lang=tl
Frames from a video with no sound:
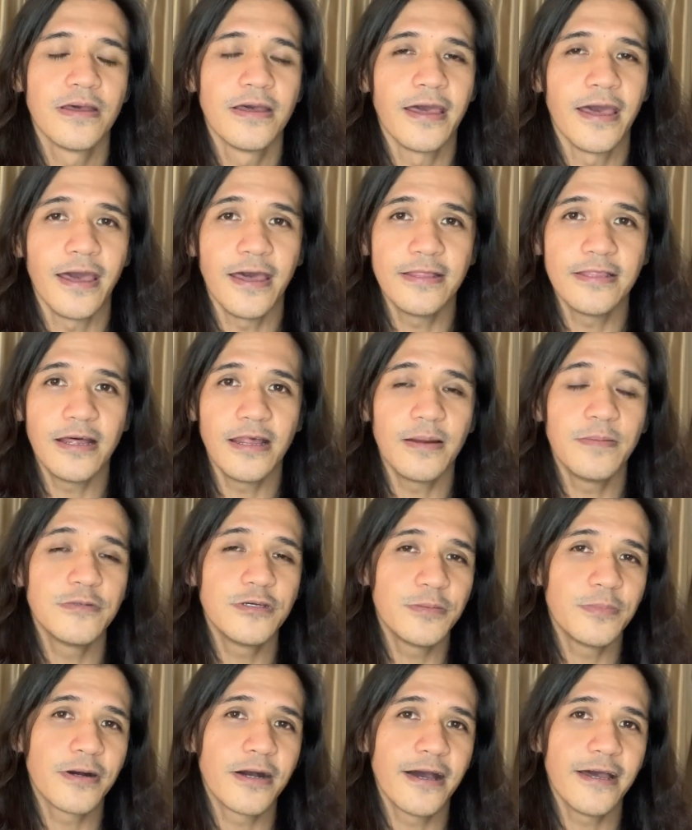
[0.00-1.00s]
And alam
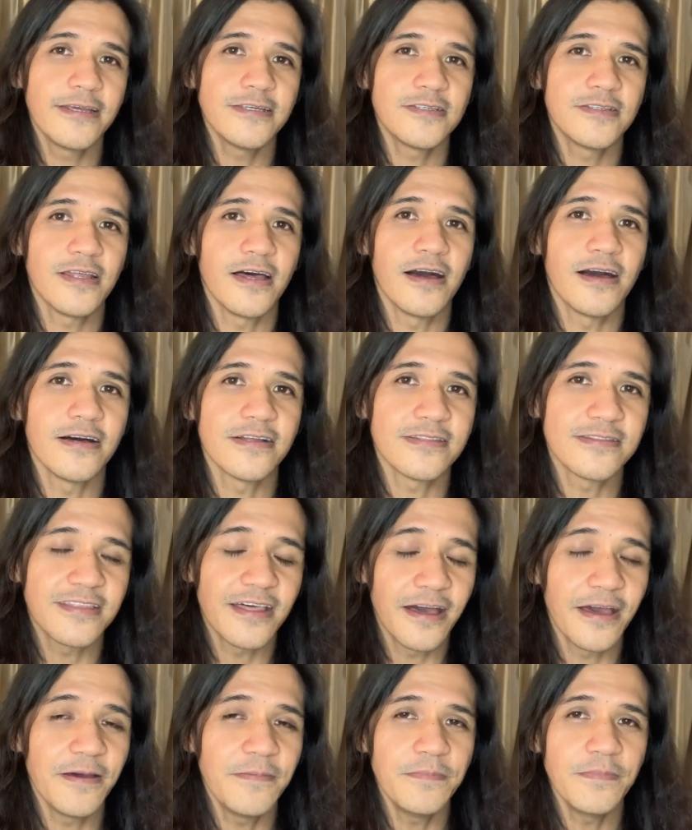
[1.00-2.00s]
nyo ba guys na ang
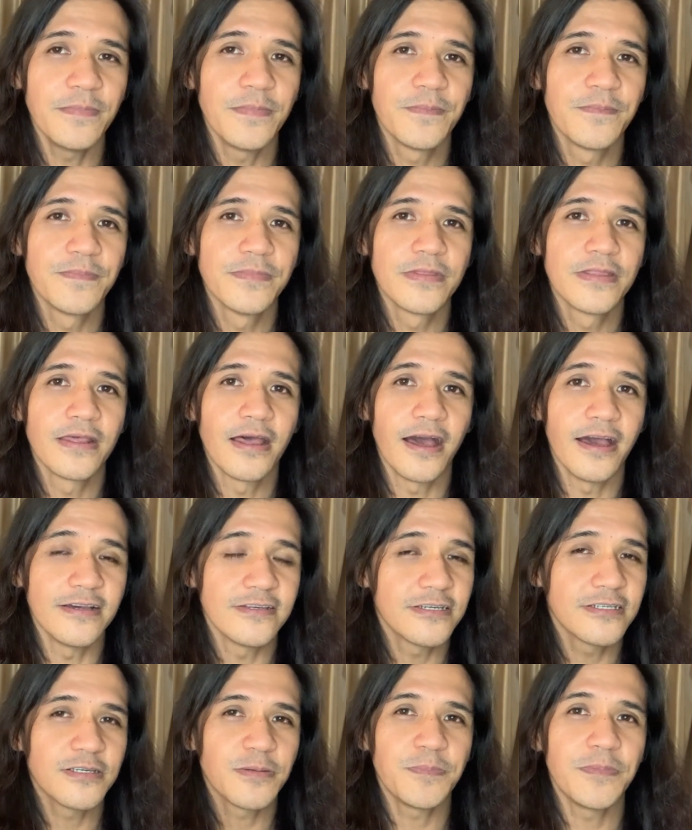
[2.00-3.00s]
time ay
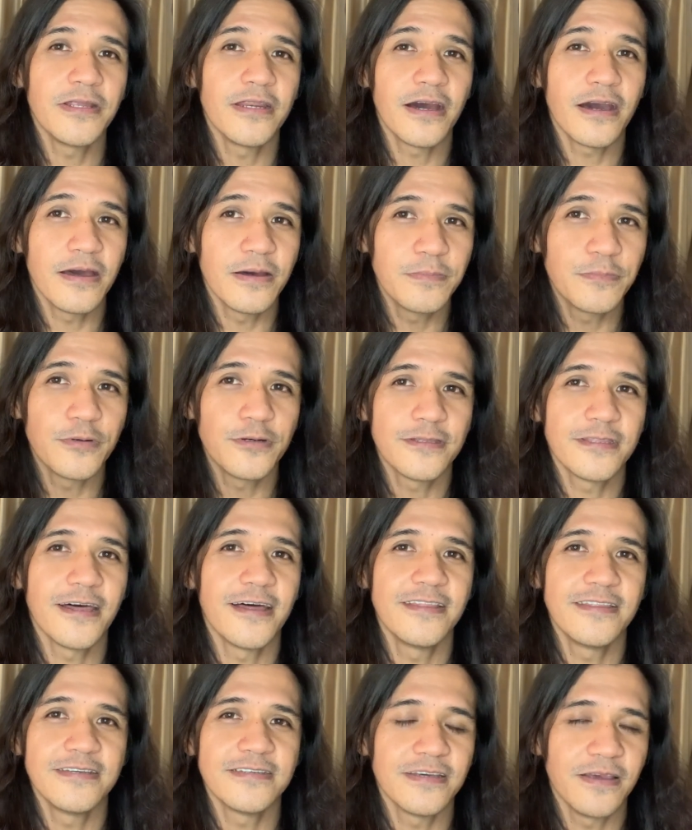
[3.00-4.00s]
isa sa
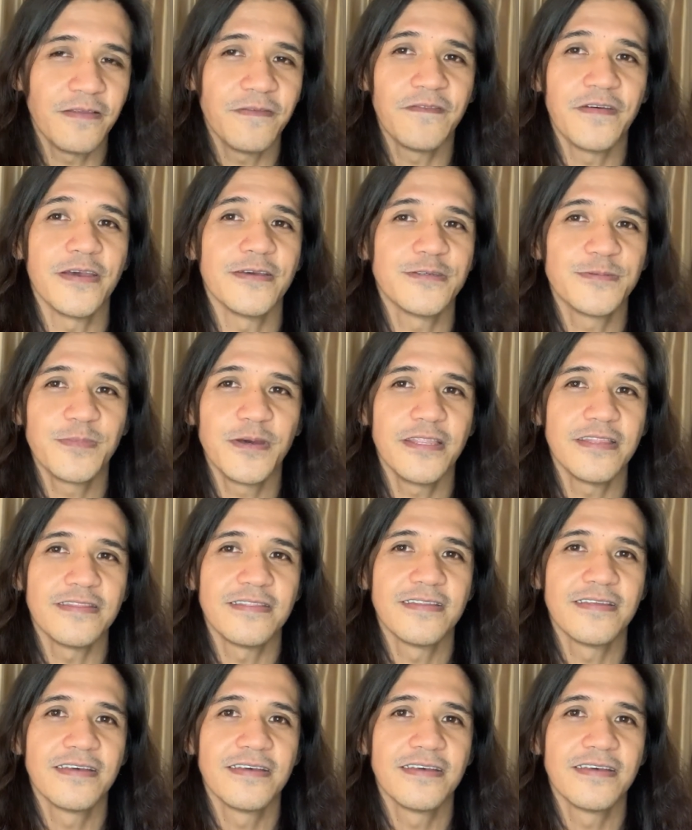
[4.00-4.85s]
pinaka-importante sa investment.